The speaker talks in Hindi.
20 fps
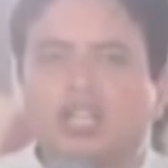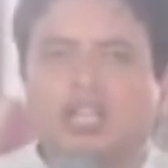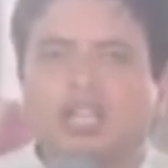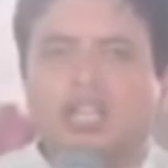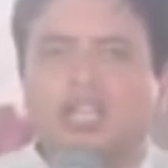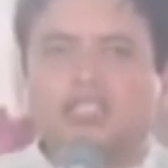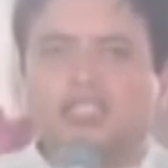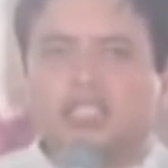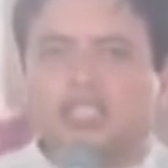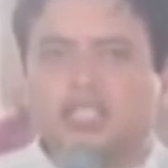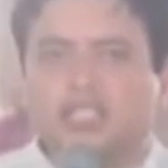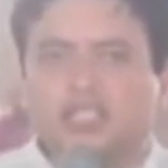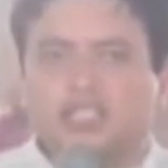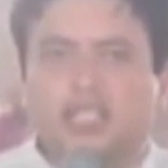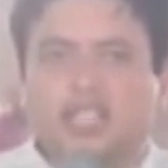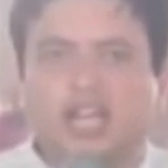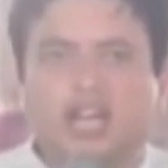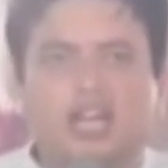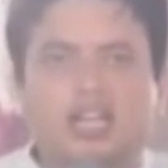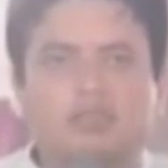एक्सेलेंस
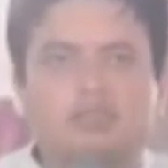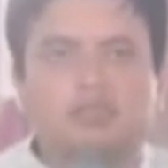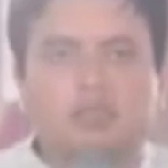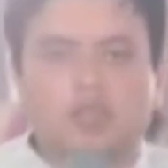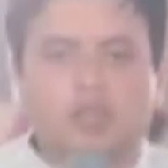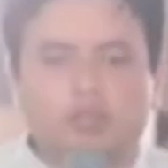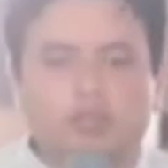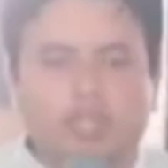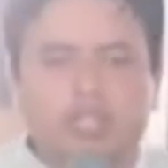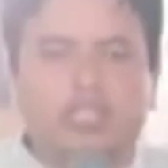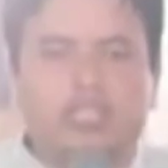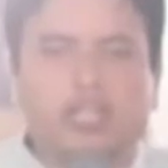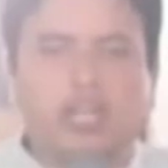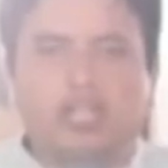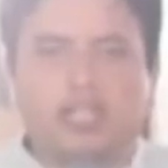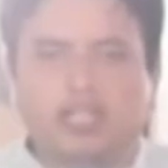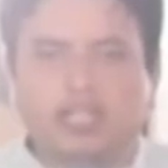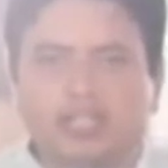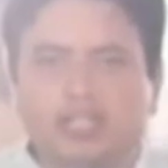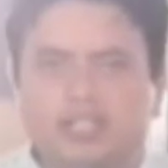का आत्मा उनमें
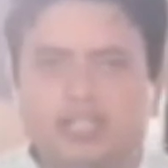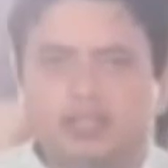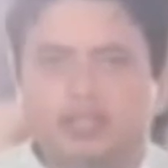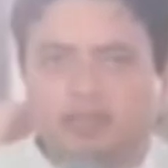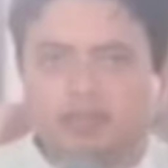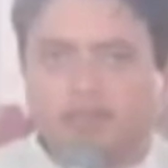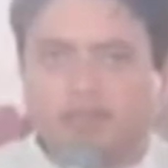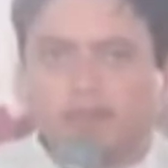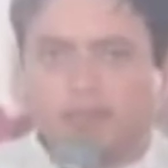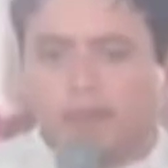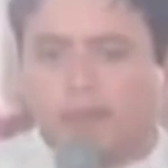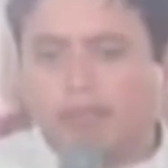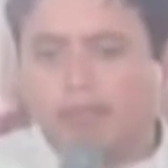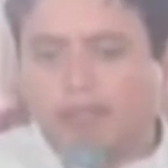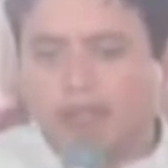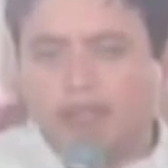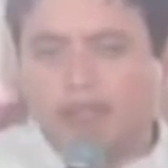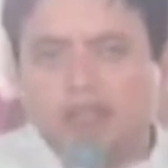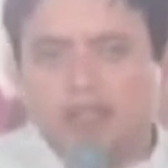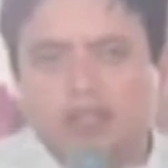कार्य करे
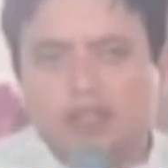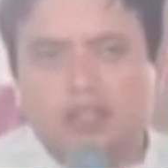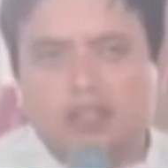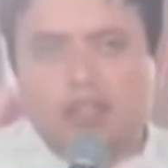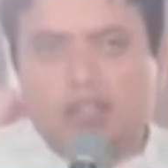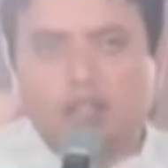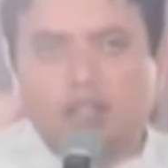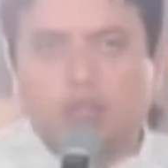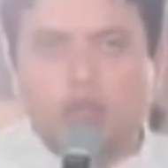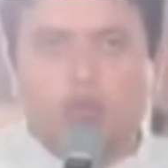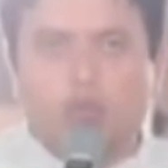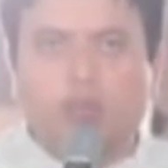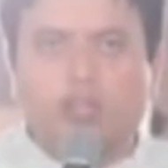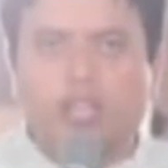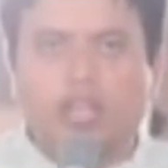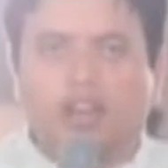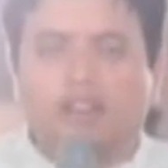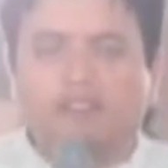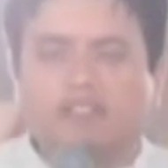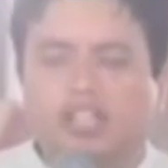लोगों की
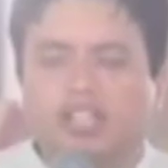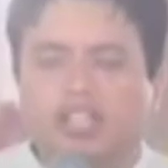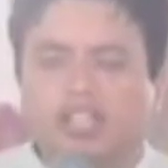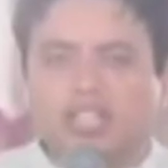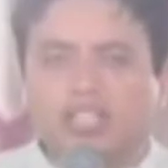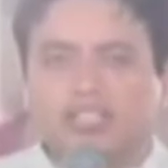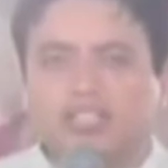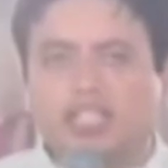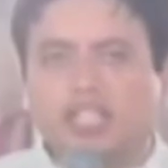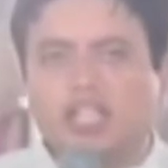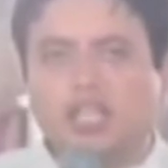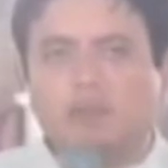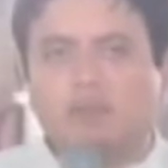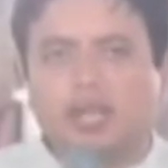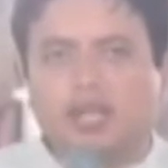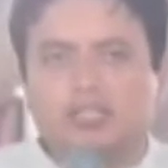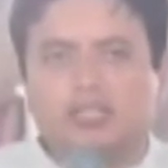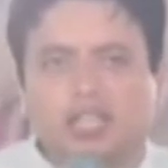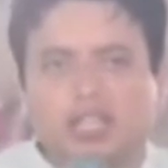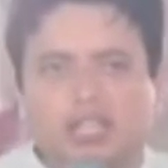अवेयरनेस के लिए
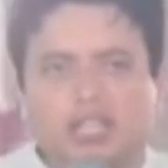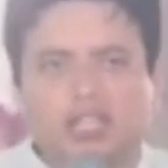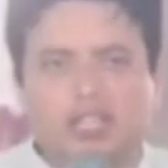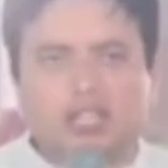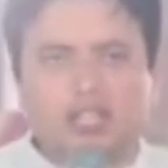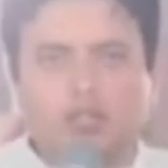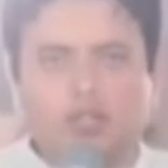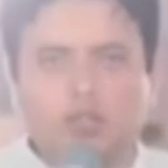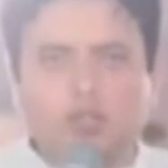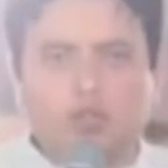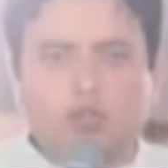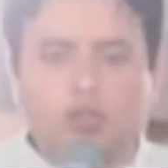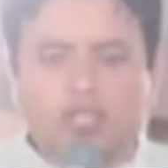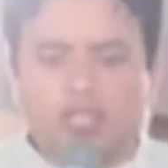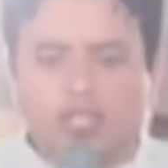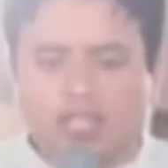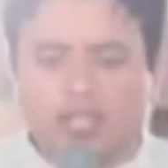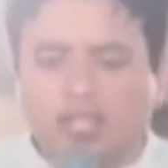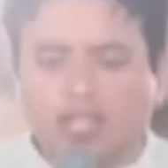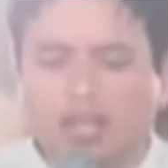प्रार्थना करते यीशु
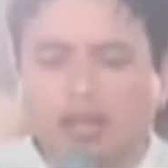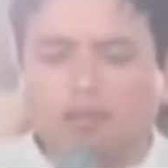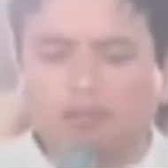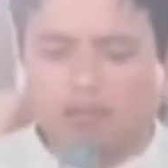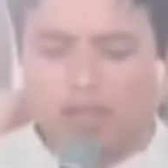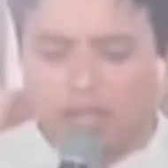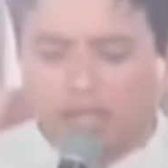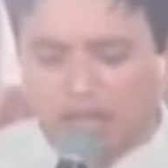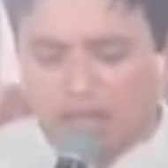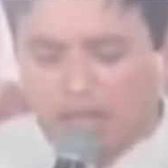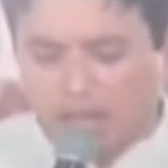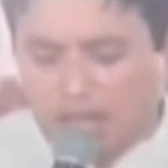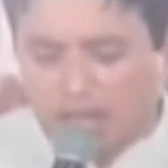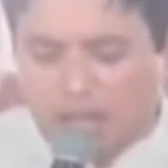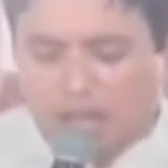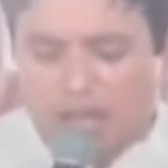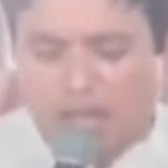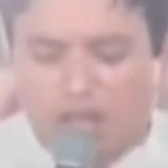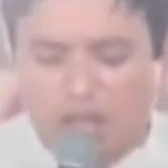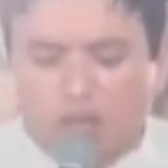मसीह के नाम में
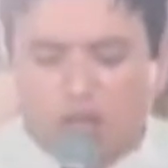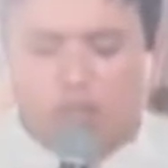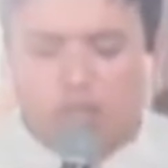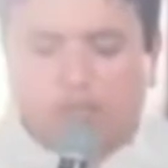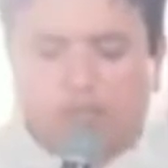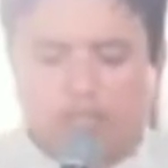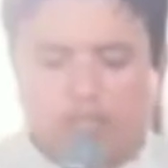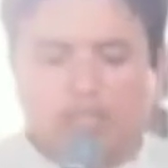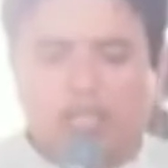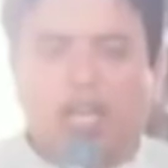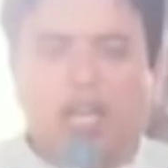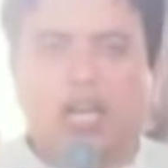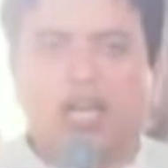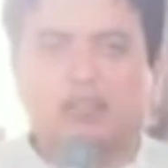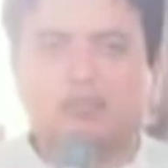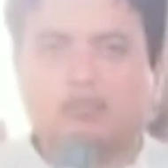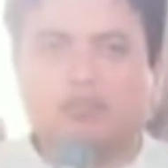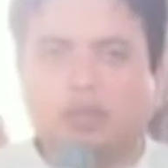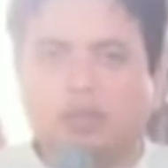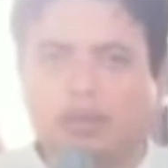खुदावंद का
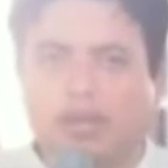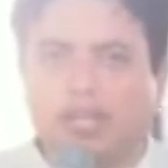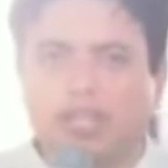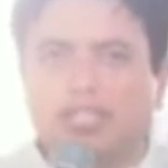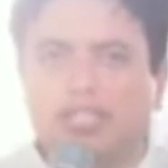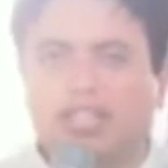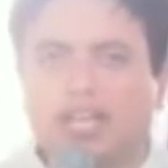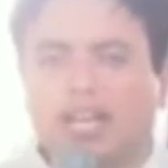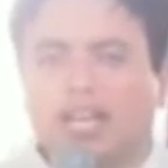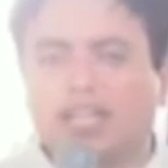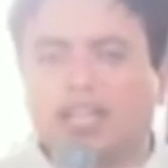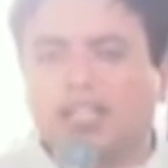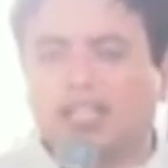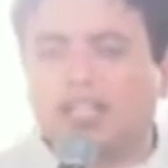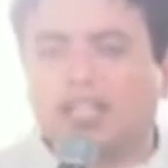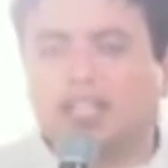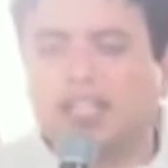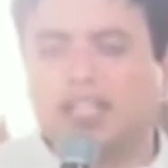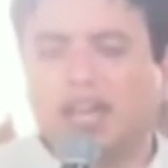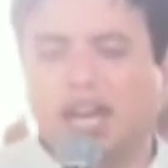आत्मा बड़े कार्य
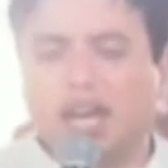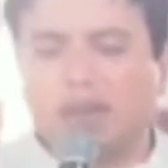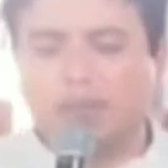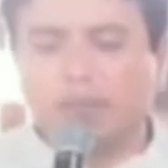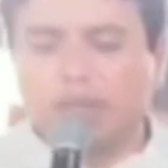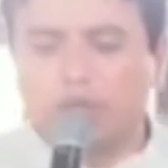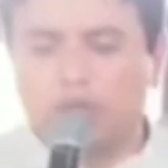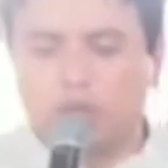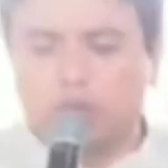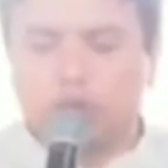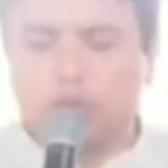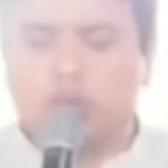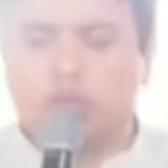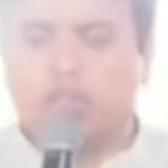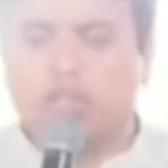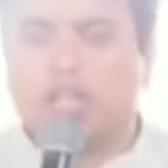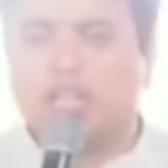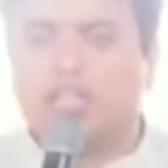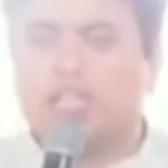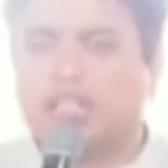करे आमीन
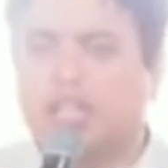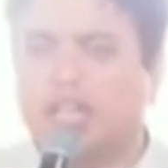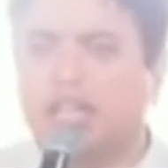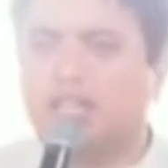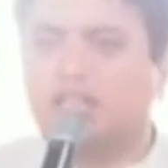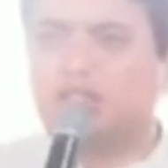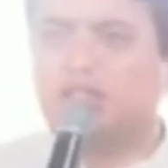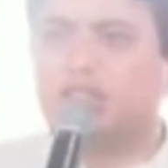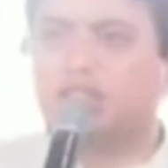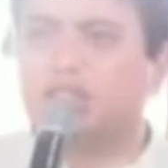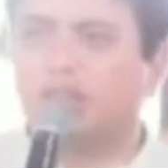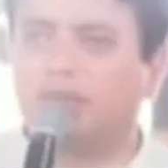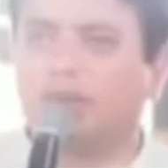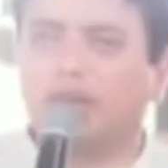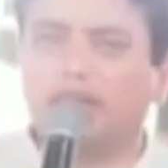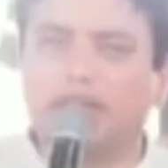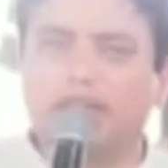ऊंचा ये आशीष हमारी